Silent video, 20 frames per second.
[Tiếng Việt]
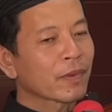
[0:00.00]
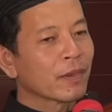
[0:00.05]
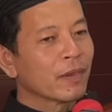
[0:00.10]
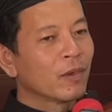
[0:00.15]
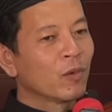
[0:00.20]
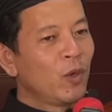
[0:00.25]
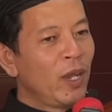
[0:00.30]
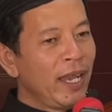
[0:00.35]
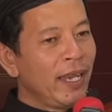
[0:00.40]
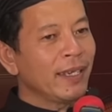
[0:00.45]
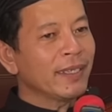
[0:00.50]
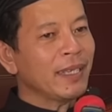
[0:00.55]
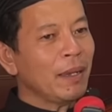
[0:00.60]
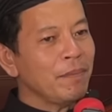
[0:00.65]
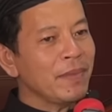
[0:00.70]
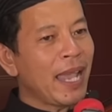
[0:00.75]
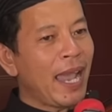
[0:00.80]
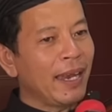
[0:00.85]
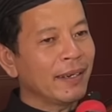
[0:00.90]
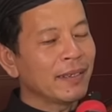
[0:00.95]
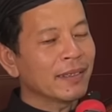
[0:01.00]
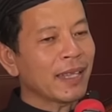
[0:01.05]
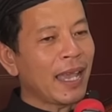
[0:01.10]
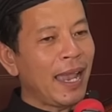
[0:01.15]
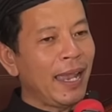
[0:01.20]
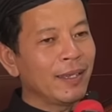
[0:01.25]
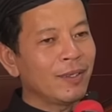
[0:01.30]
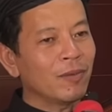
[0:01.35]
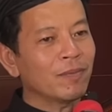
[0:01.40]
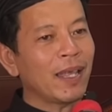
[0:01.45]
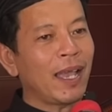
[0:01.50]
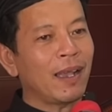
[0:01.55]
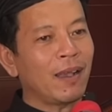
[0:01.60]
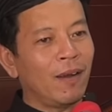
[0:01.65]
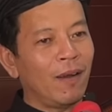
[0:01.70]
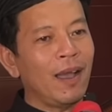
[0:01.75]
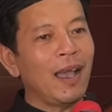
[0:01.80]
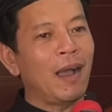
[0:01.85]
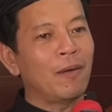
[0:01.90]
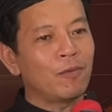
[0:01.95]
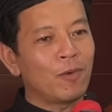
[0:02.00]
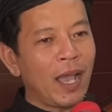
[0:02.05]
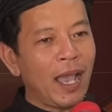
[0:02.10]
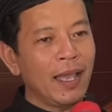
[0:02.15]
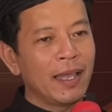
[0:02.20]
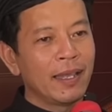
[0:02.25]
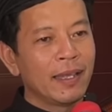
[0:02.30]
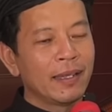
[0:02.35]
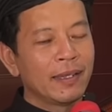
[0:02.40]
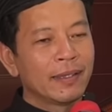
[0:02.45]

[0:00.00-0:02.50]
nguyên sấm dạng đức thầy chúng ta khó học quá